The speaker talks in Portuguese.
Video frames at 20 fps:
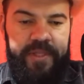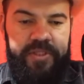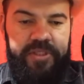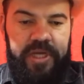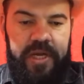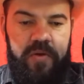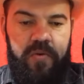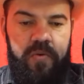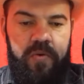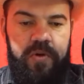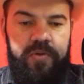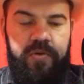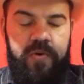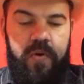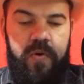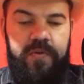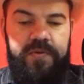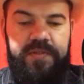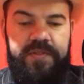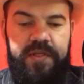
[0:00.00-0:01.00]
De acordo
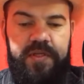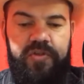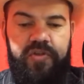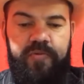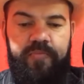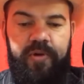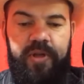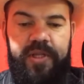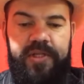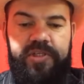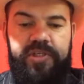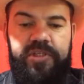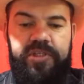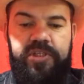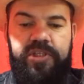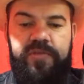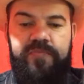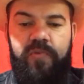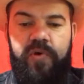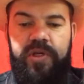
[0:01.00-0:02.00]
com o sexto
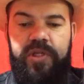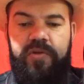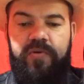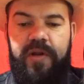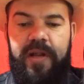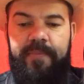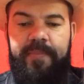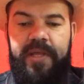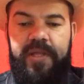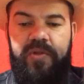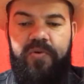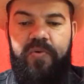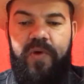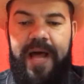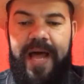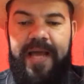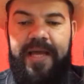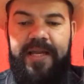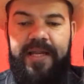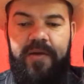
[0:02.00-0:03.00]
boletim de monitoramento
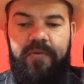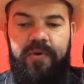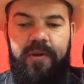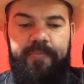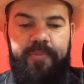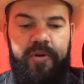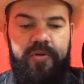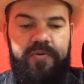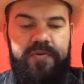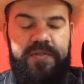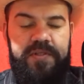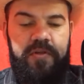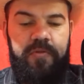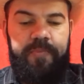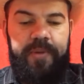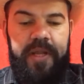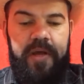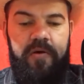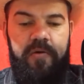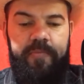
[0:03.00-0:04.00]
agrícola produzido
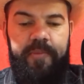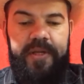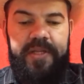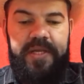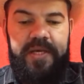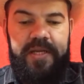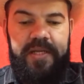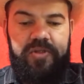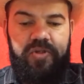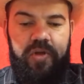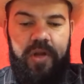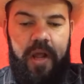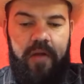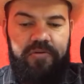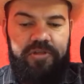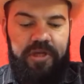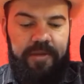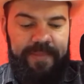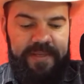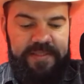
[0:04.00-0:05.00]
pela Companhia
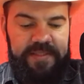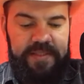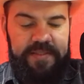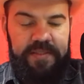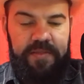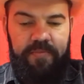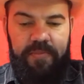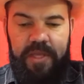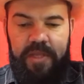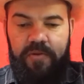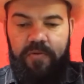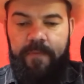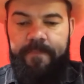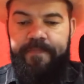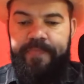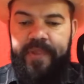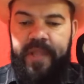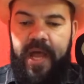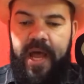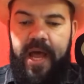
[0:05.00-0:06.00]
Nacional de Abastecimento,
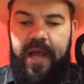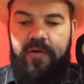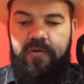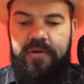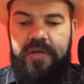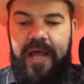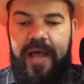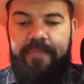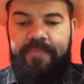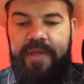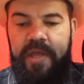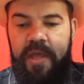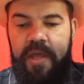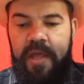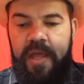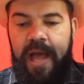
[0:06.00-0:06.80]
a Conab,